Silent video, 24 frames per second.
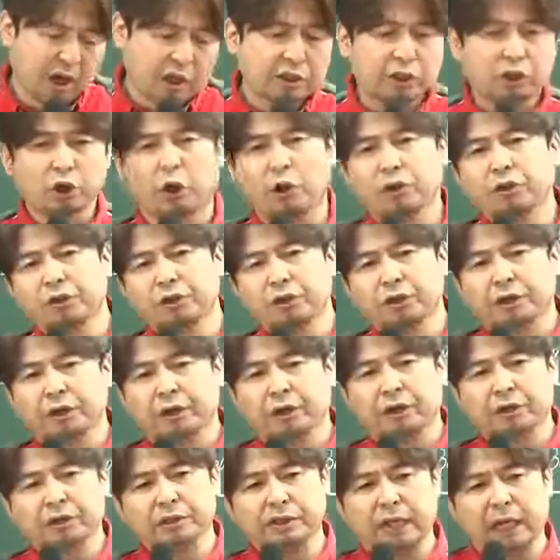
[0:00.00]

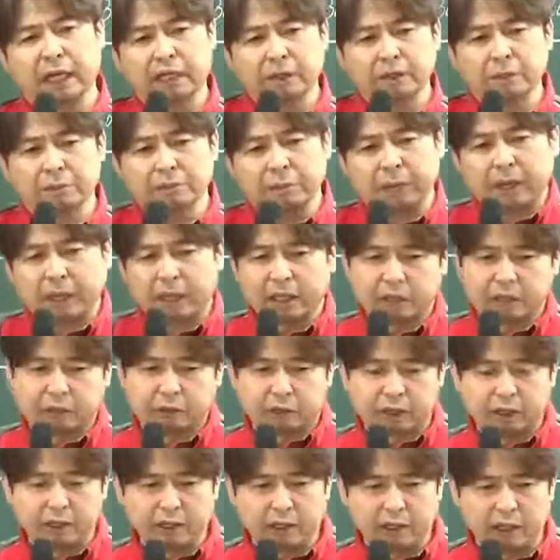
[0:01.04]
저는요. 제가 선배가 이제
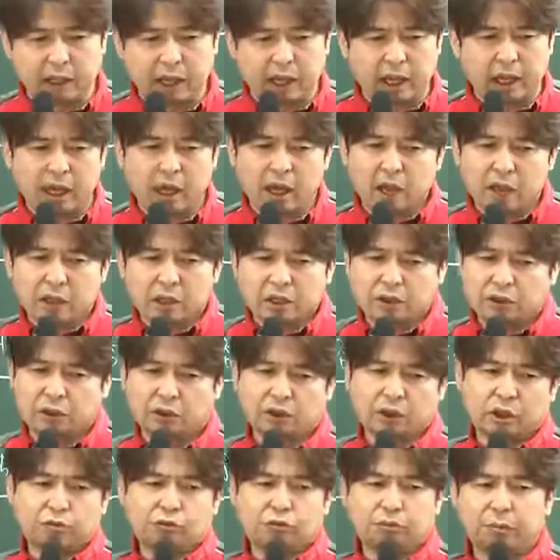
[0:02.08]
됐는데
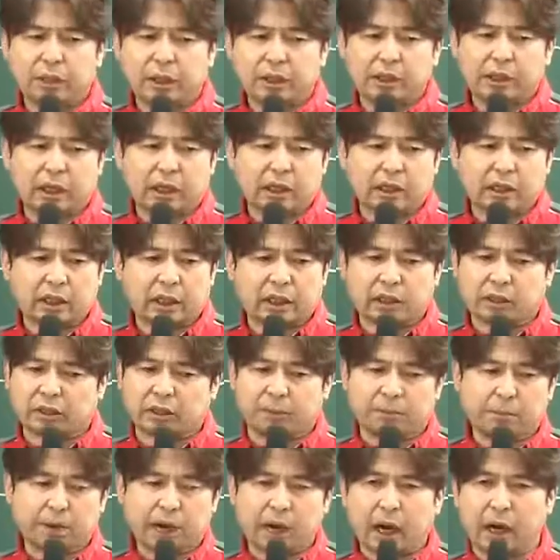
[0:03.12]
절대 후배들한테 그런
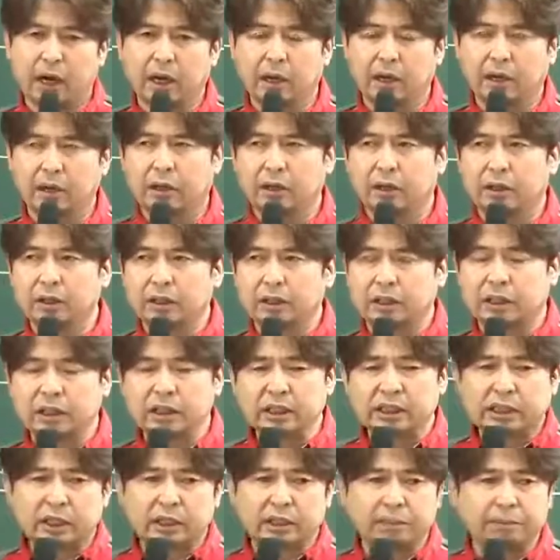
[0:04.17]
말 안 해요.
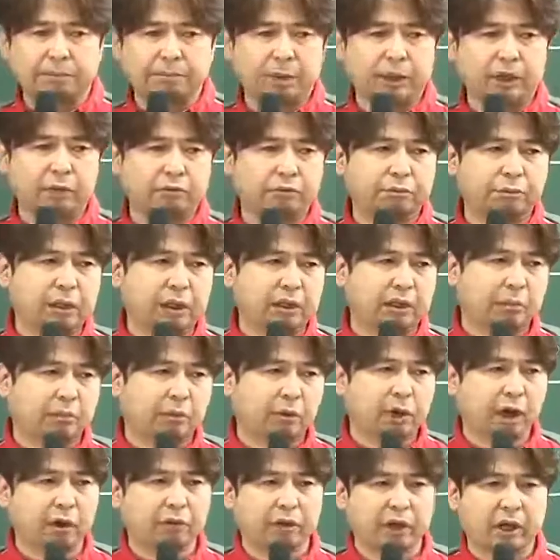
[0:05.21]
진짜 선배는 후배한테
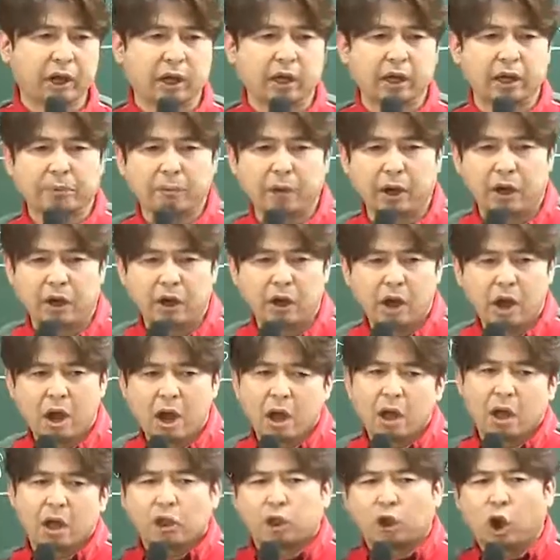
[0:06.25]
뭐라고 얘기하냐면
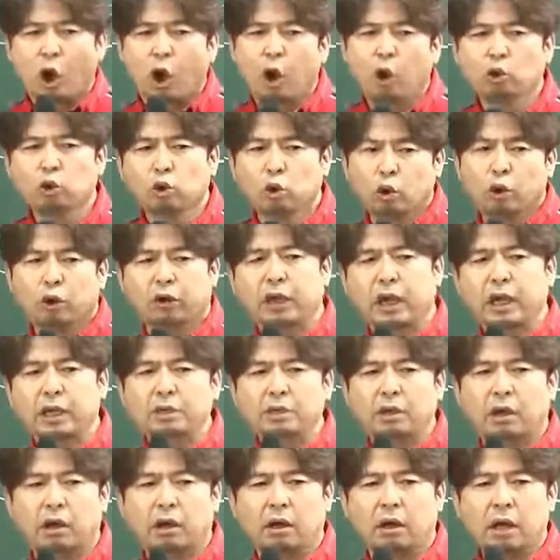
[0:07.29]
더
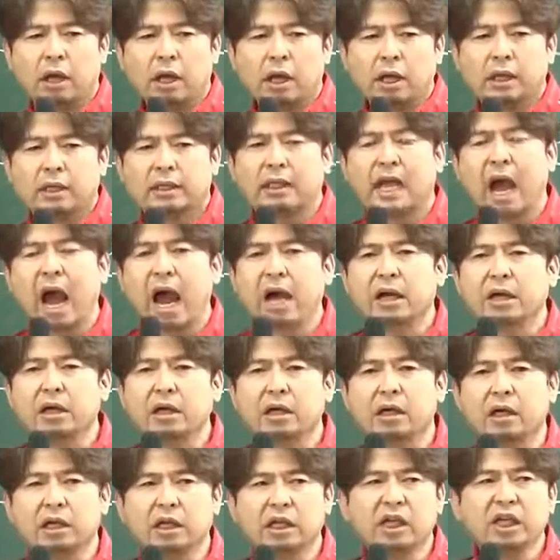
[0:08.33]
노력해서
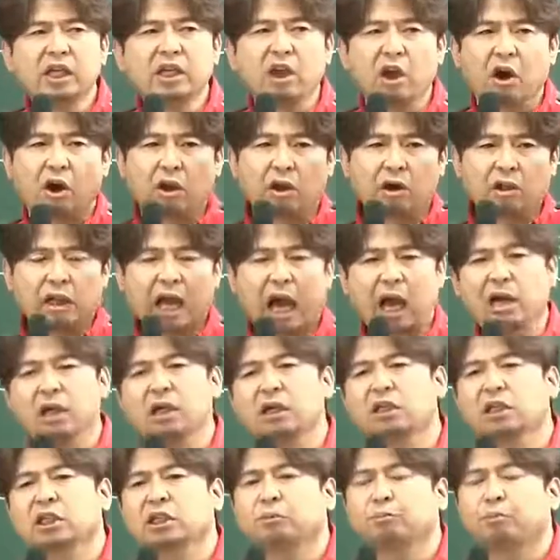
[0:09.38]
나를 이겨,
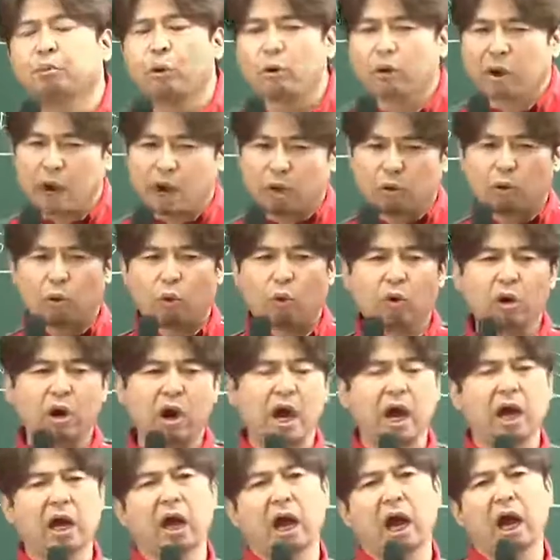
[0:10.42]
나를 극복하고
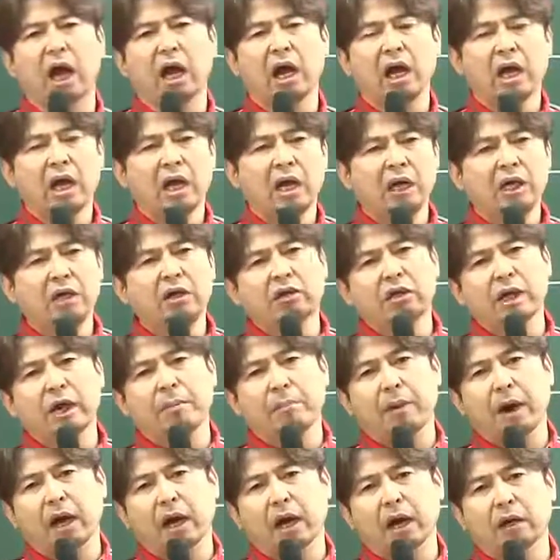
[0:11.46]
올라가 이렇게
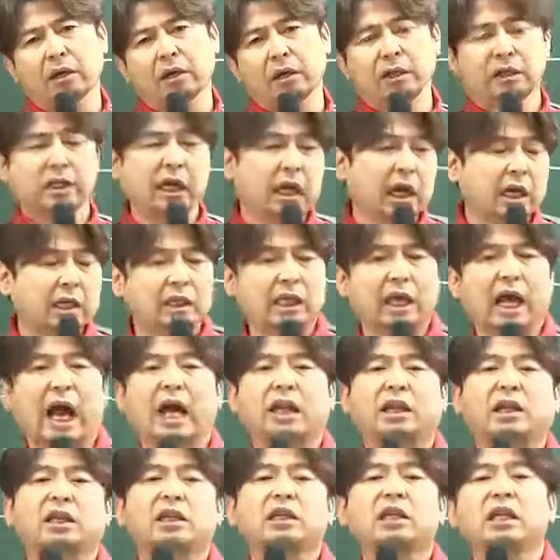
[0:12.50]
말하는 거예요. 제가 이제
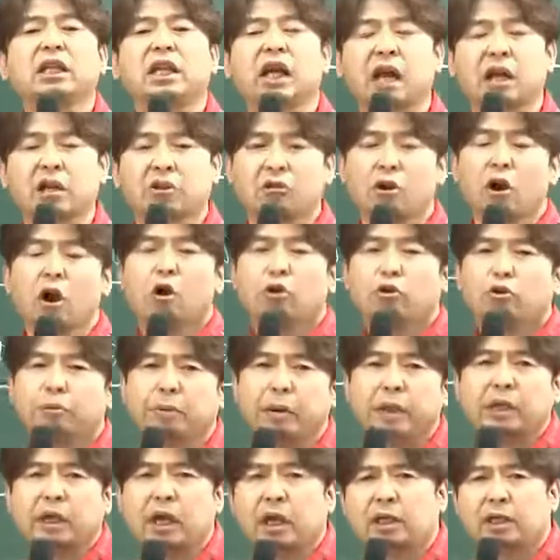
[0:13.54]
같은 일하는
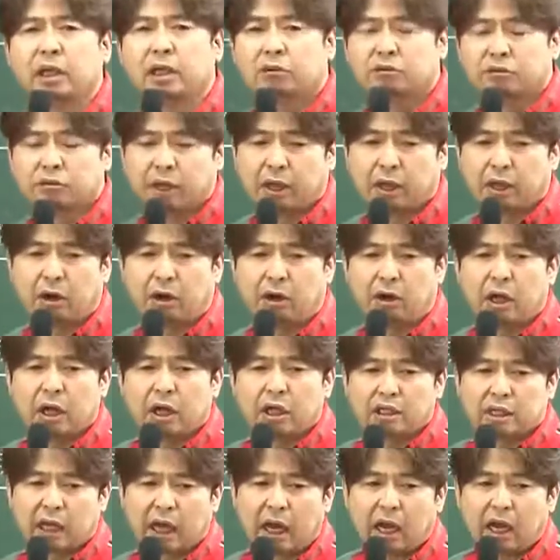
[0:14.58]
후배들한테도 그래요.
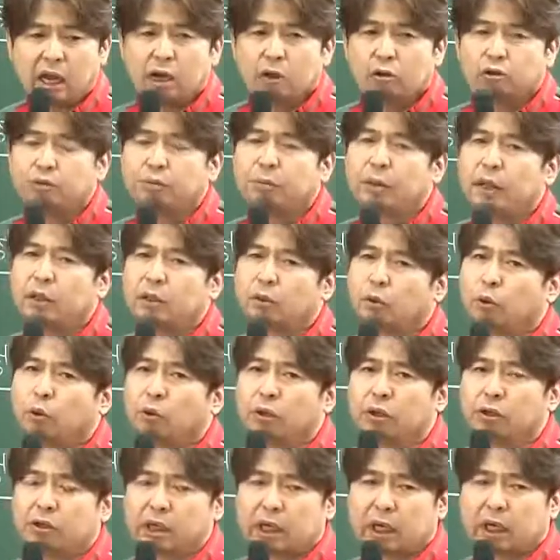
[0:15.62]
자, 후배들
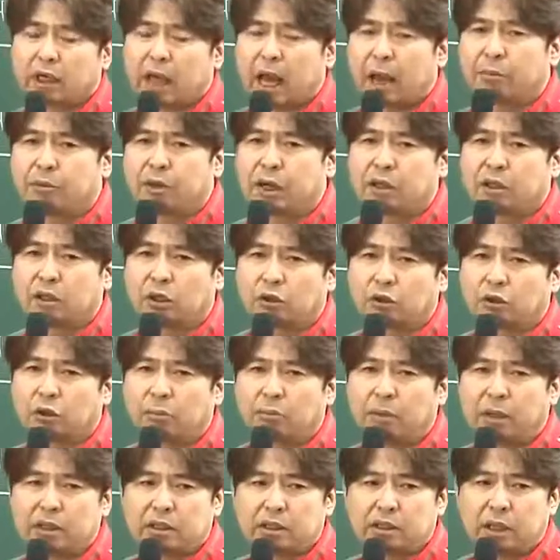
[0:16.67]
오히려 제가 나무랄 때 어떤
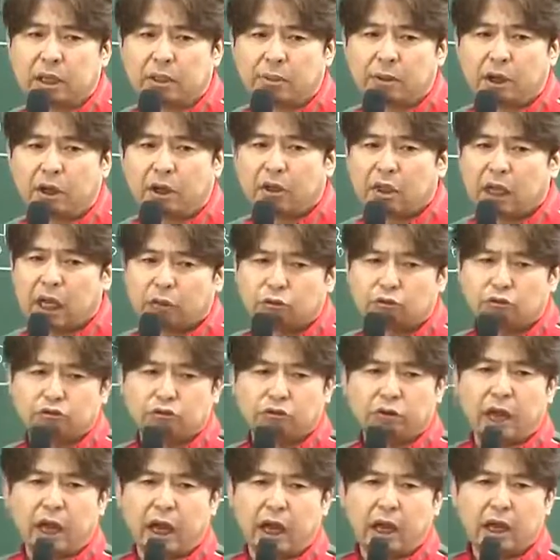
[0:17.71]
말 쓰냐면 야
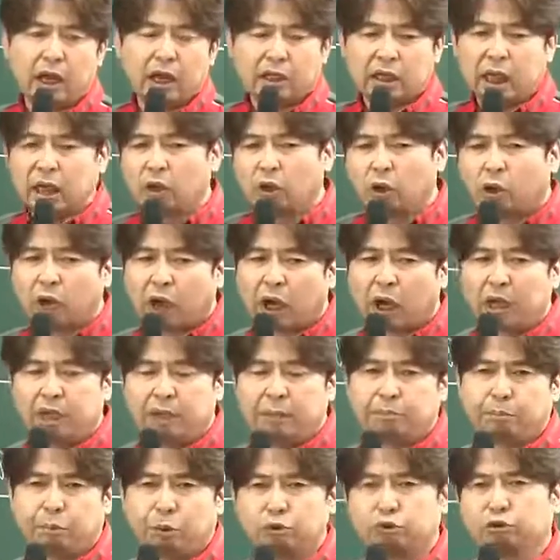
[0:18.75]
누구야 난 너가
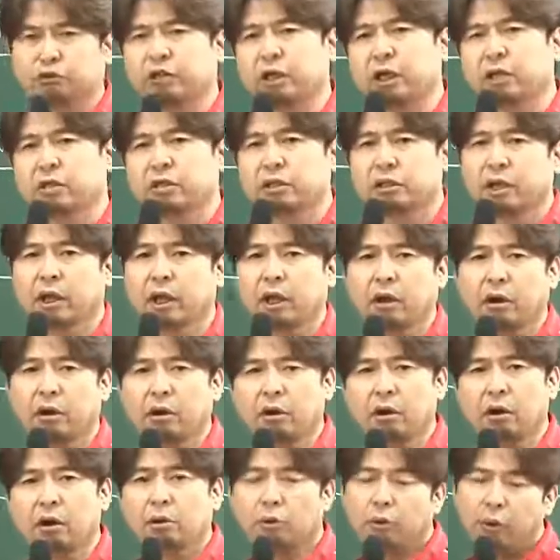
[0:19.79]
이뻐 죽겠어 이래요.
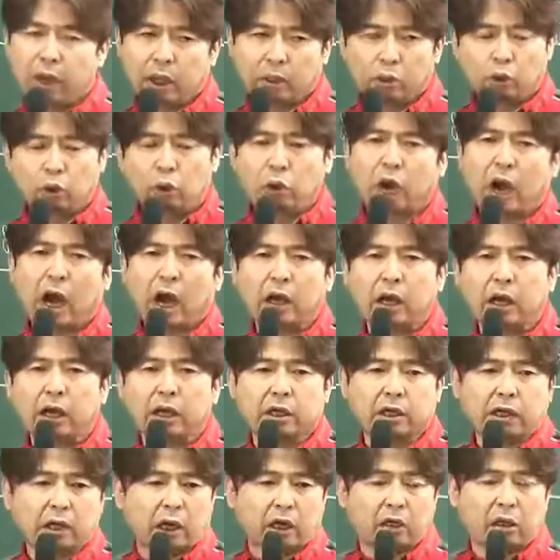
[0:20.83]
왜? 노력 안
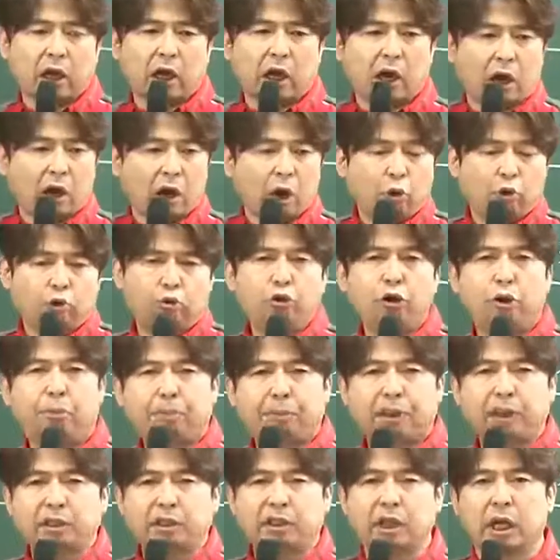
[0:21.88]
하니까 내가
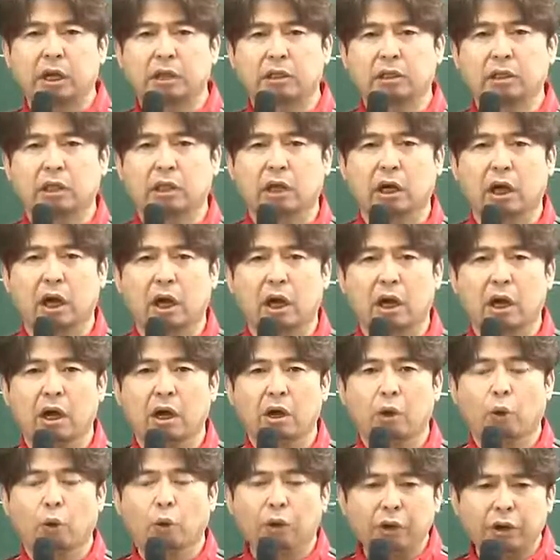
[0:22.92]
위협받지 않잖아.
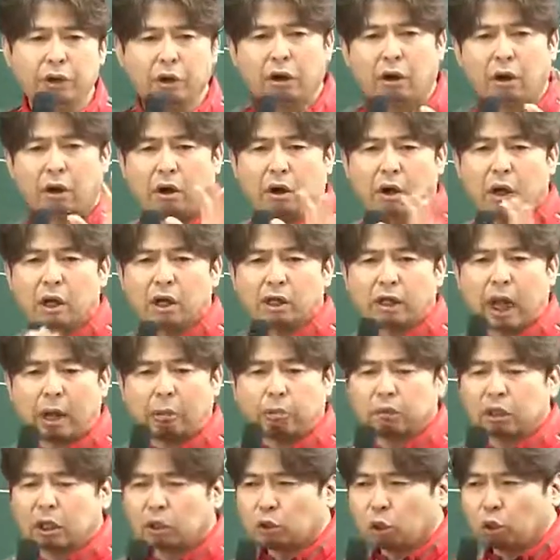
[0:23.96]
오히려
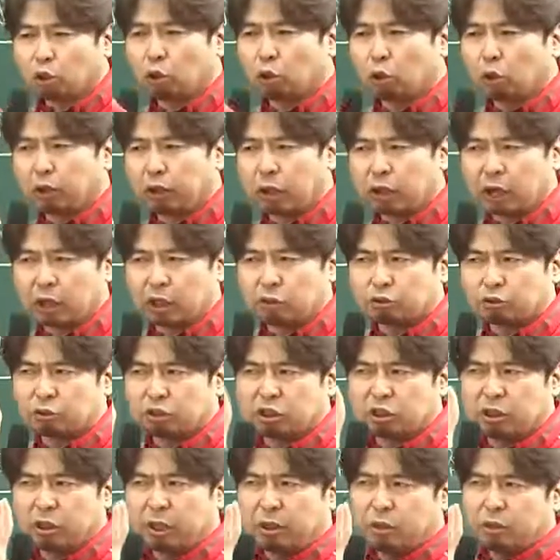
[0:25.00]
나보다 더 노력해가지고
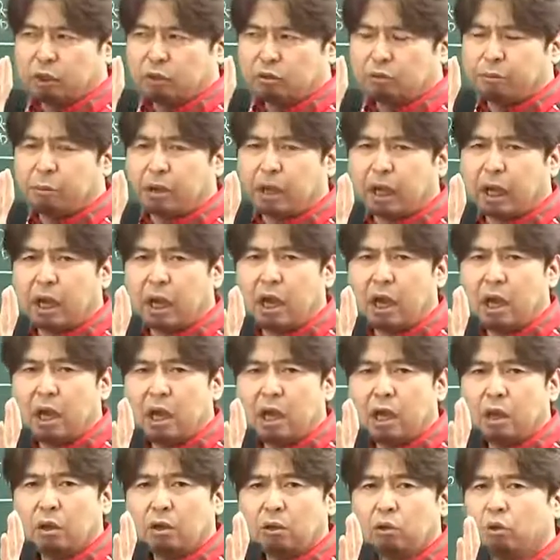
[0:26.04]
그 후배가
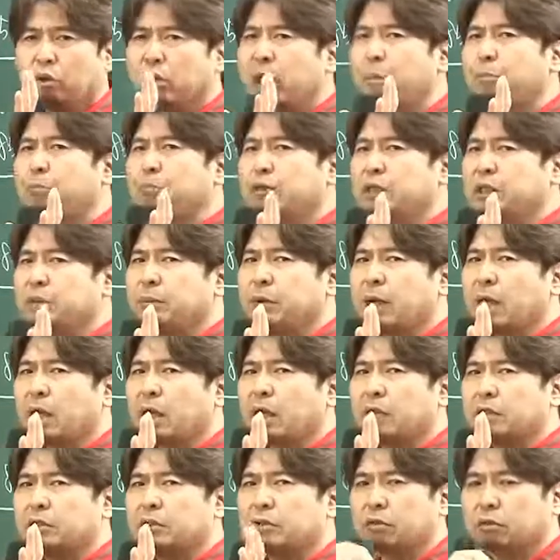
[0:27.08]
꼭 예쁘지만
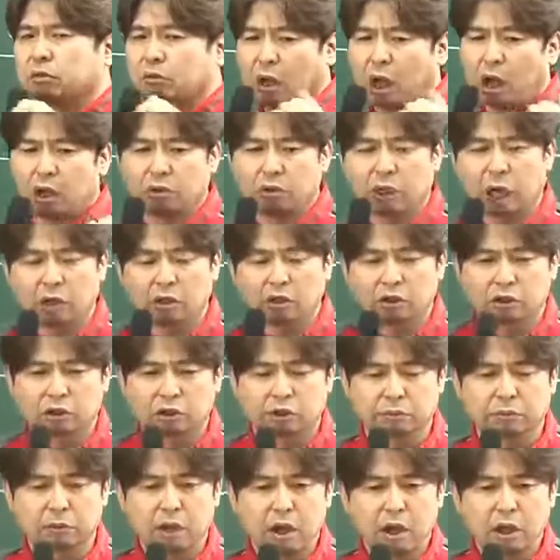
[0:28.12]
않겠죠? 나는
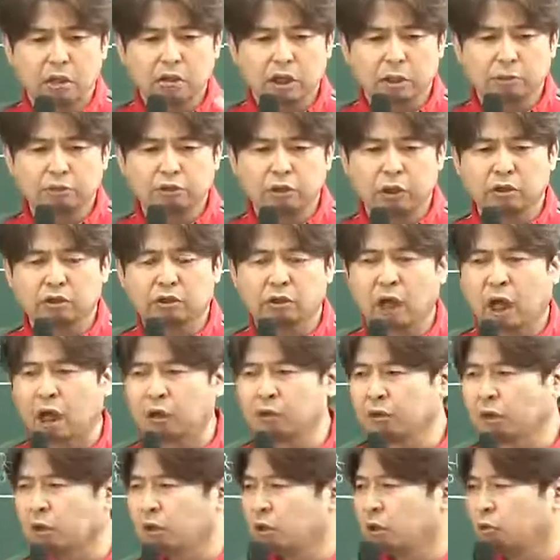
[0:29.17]
지금 삼수했는데
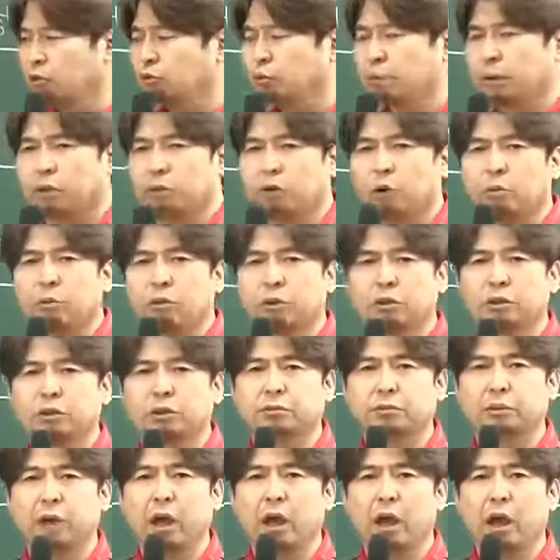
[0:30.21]
안 됐는데 후배가 너무
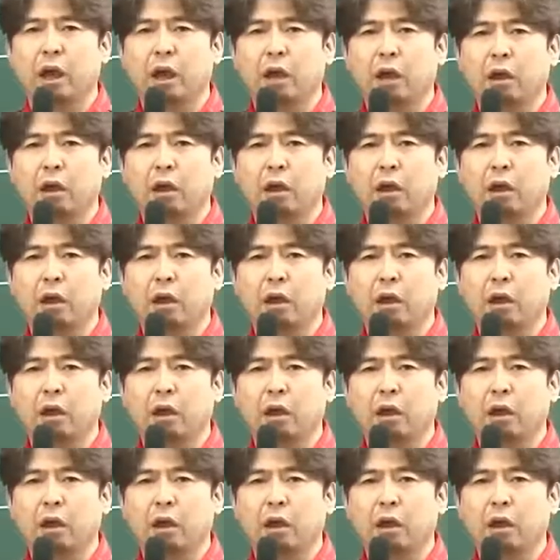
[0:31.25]
열심히 해.